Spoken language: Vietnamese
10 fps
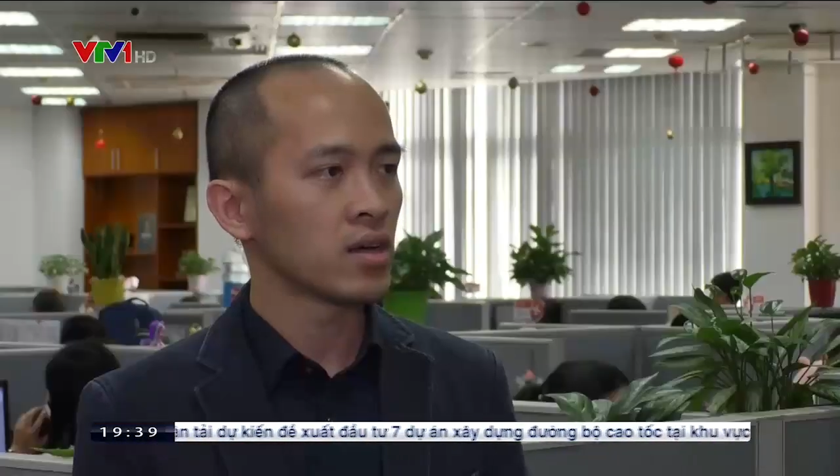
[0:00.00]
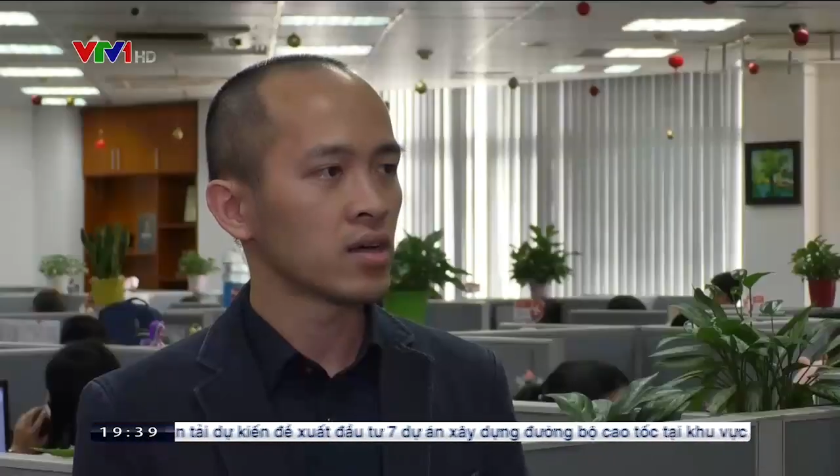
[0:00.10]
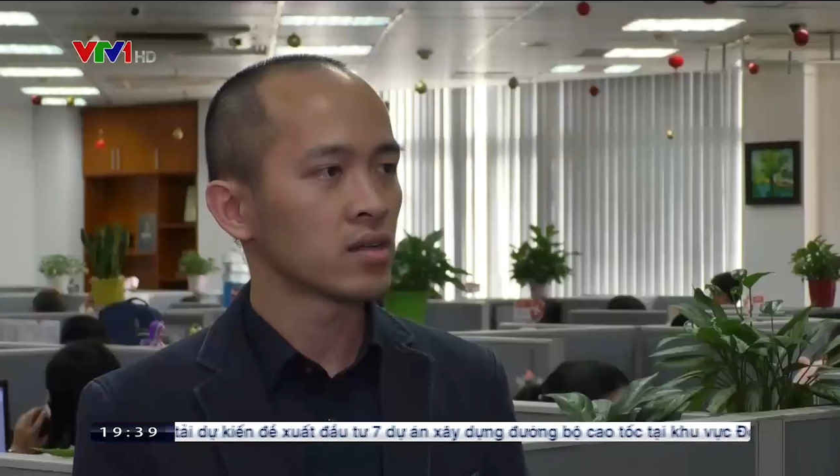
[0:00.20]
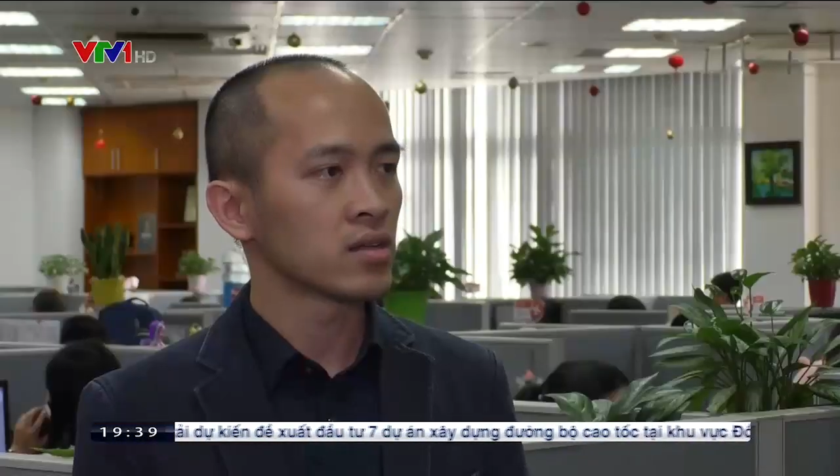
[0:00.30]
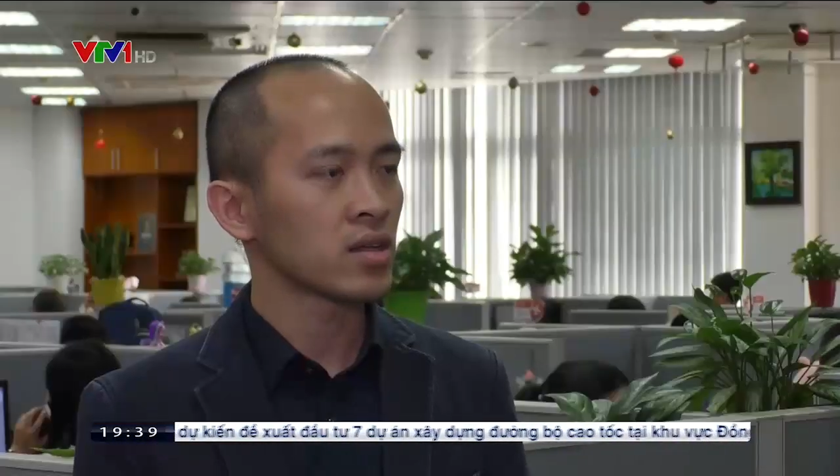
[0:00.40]

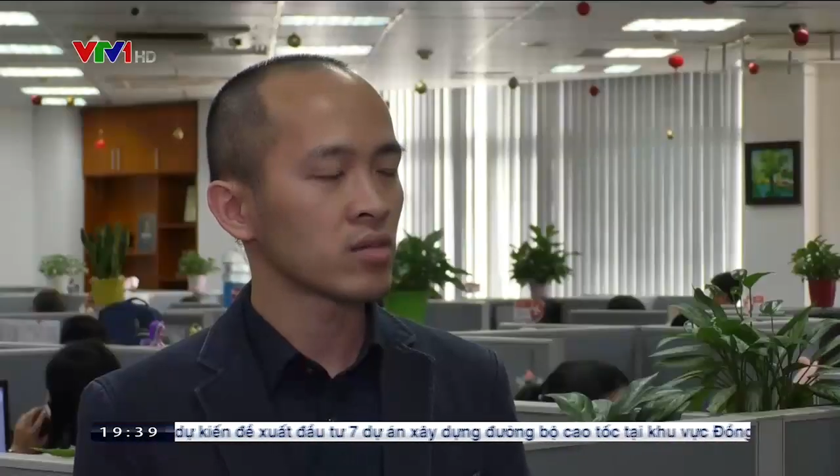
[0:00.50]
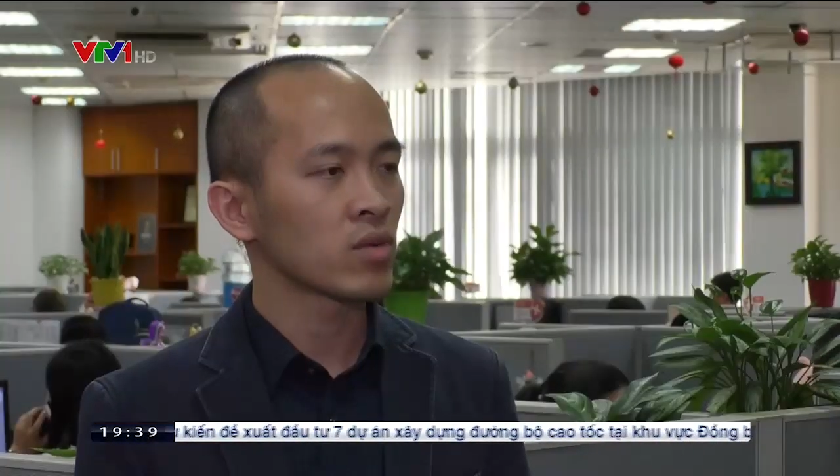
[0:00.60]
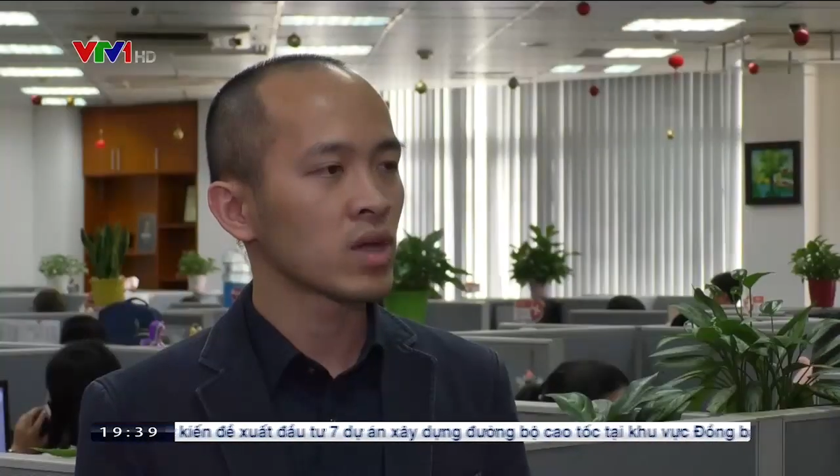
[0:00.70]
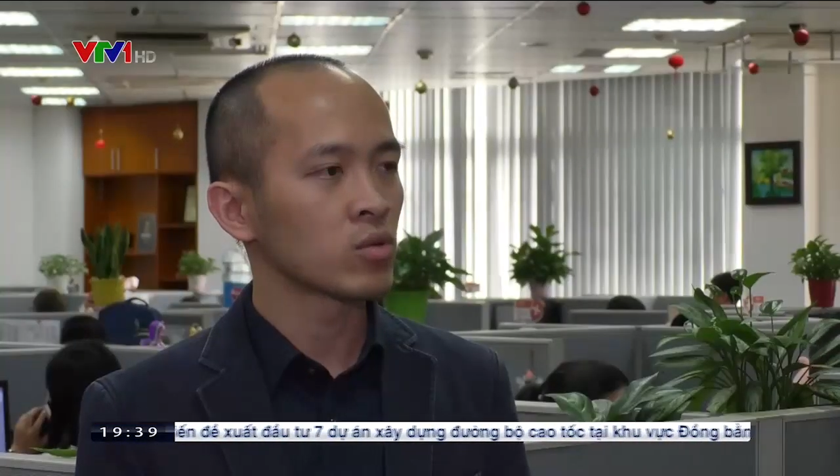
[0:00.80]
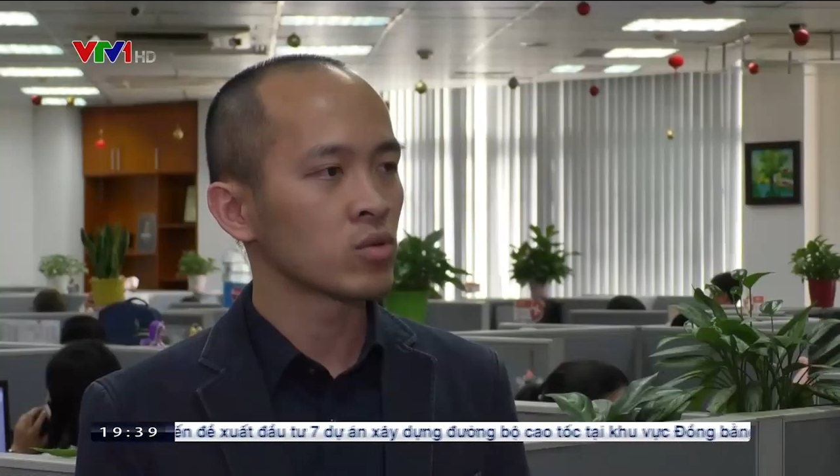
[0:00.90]
À, theo
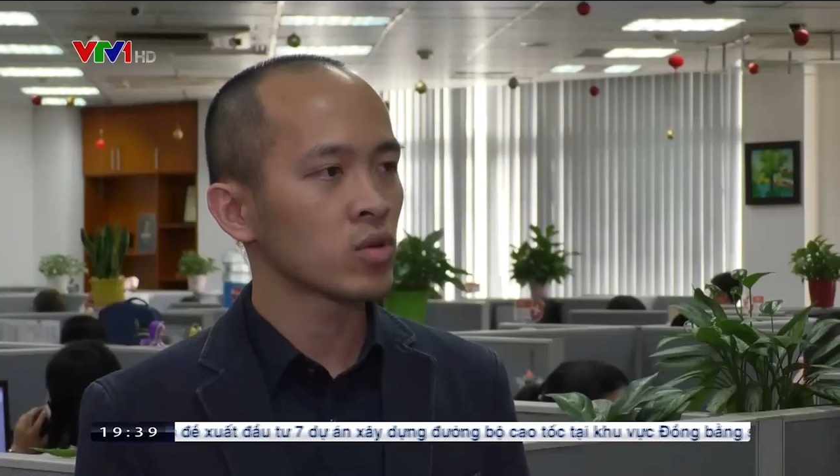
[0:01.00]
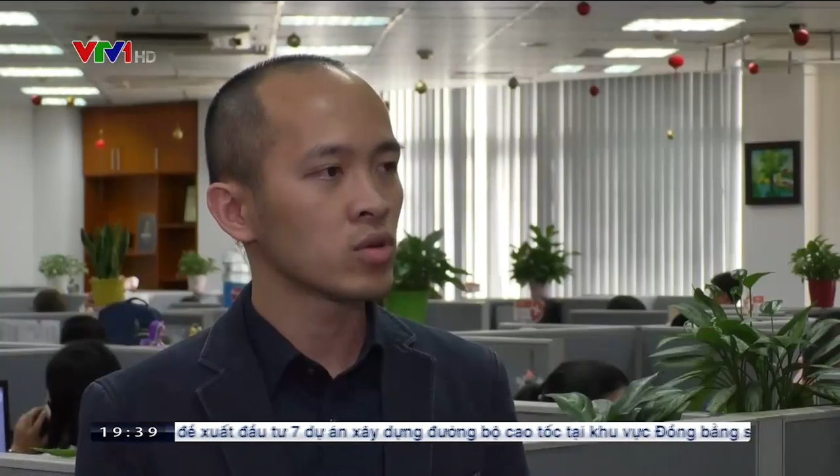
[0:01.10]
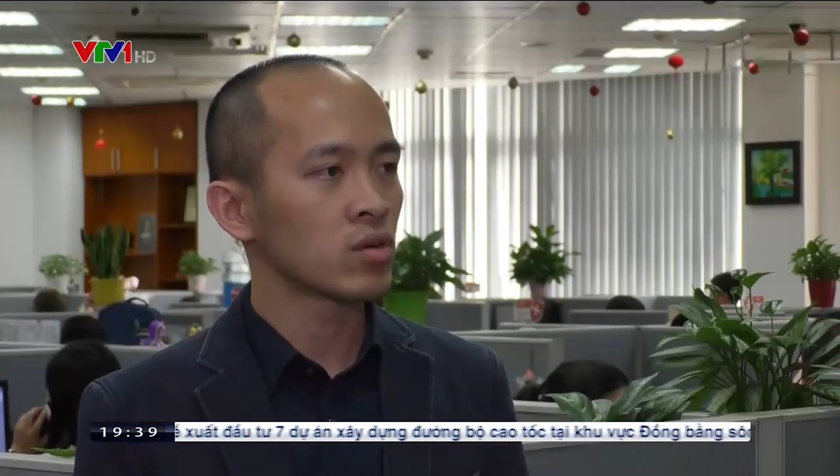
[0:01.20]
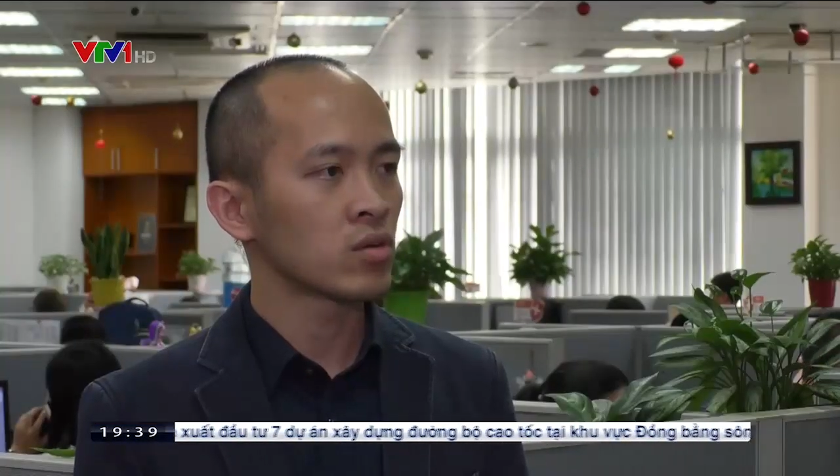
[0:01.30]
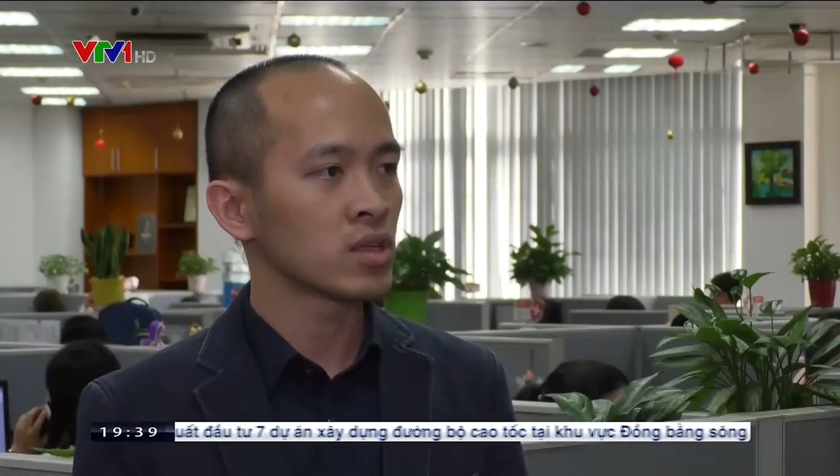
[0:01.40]
thống kê của chúng
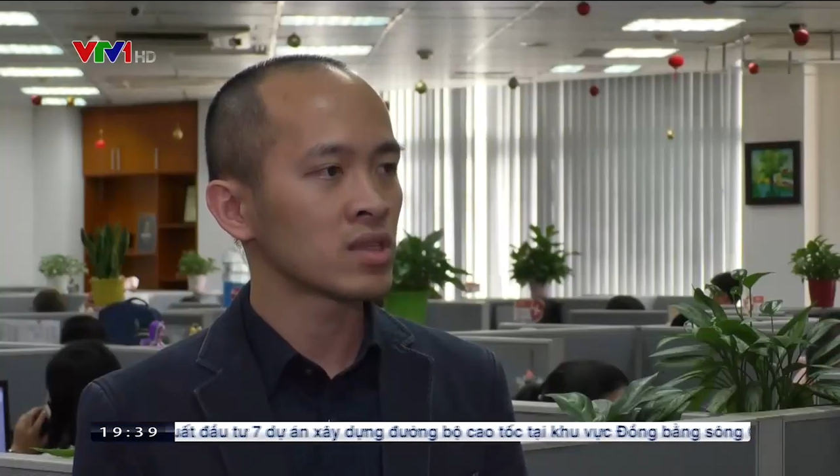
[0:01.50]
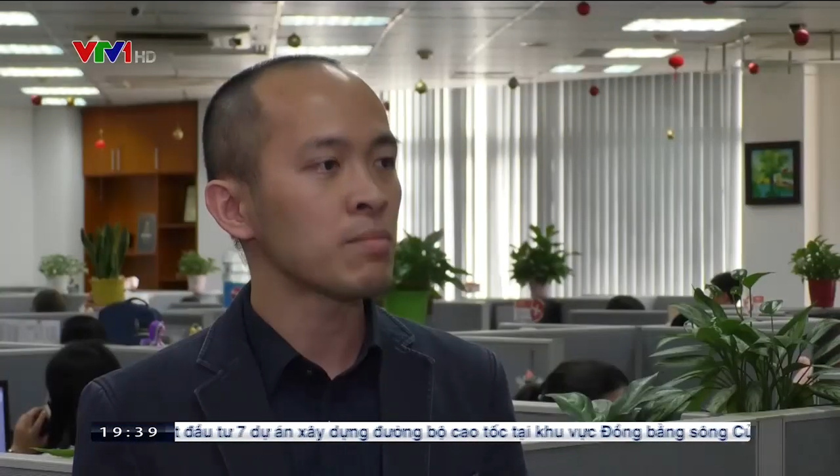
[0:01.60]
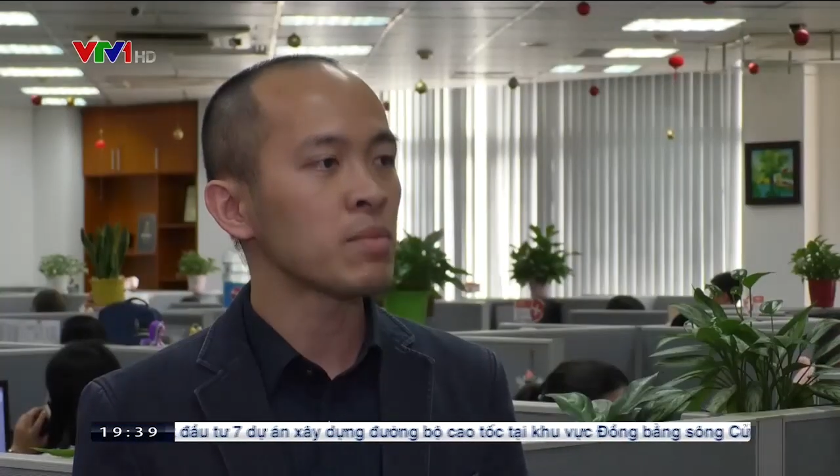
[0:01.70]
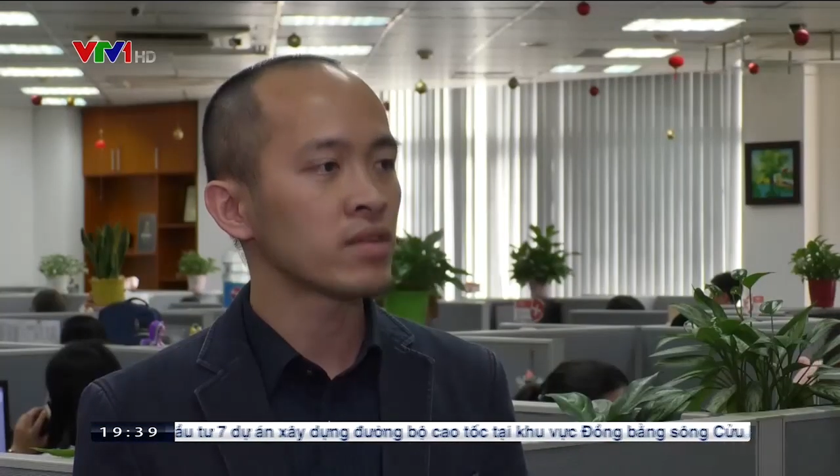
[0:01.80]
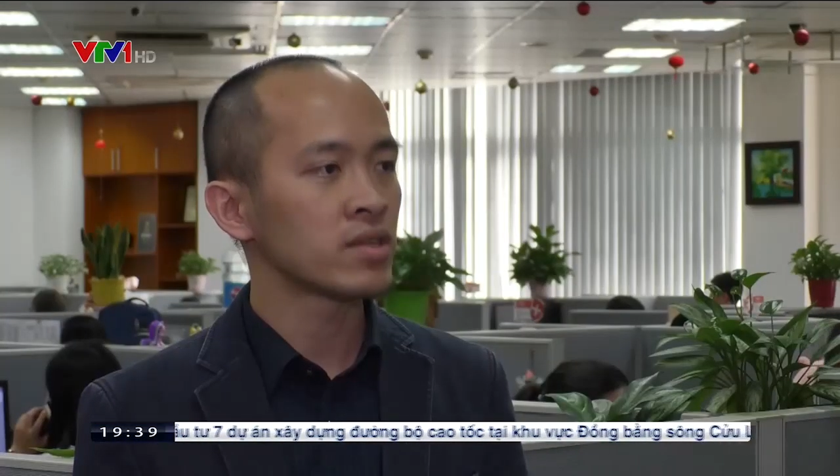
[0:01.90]
tôi thì có tới
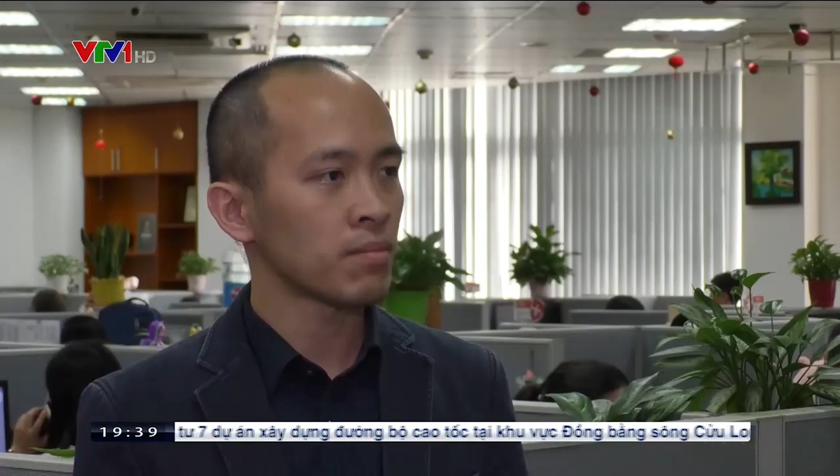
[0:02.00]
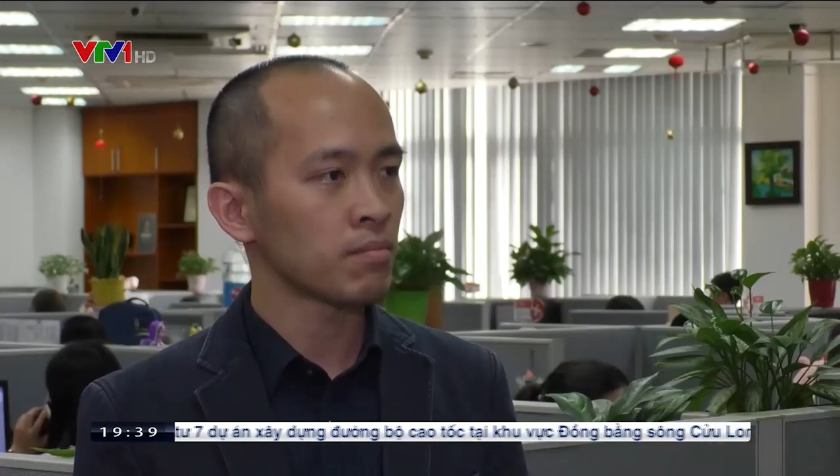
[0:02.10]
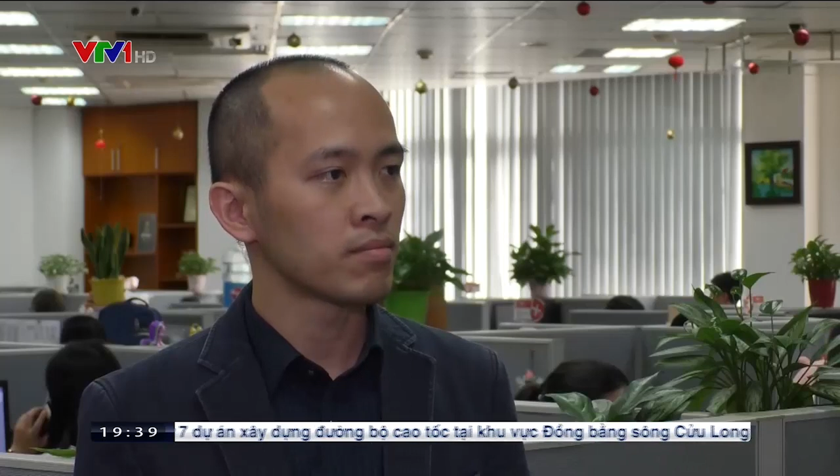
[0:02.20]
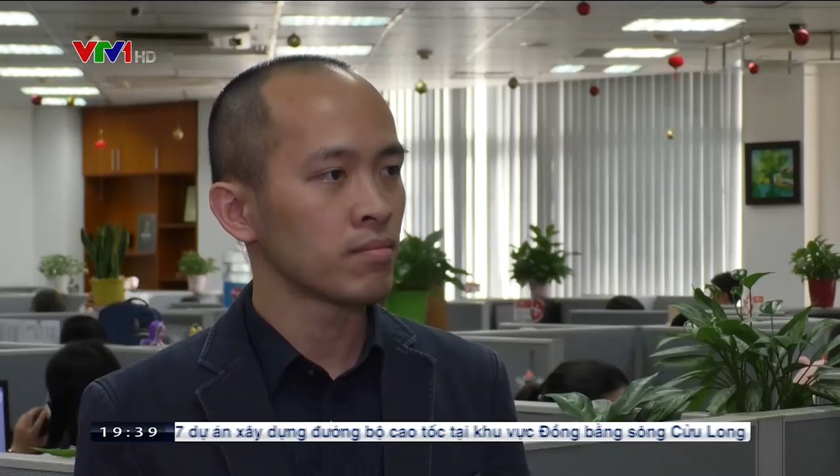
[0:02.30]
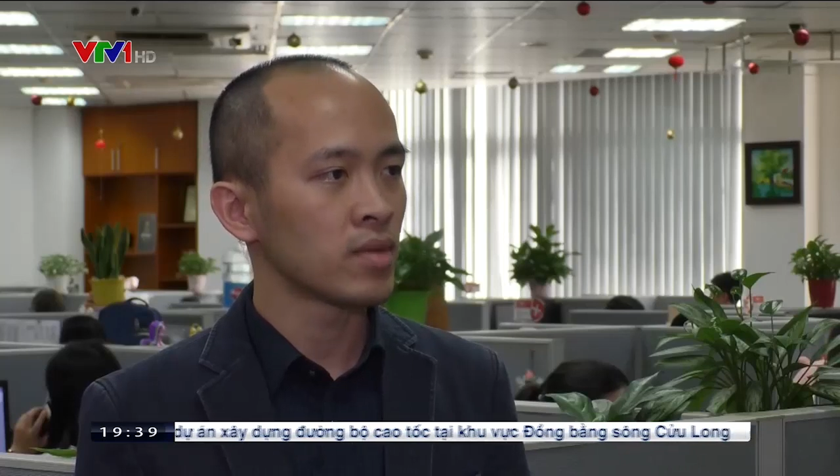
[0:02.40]
80%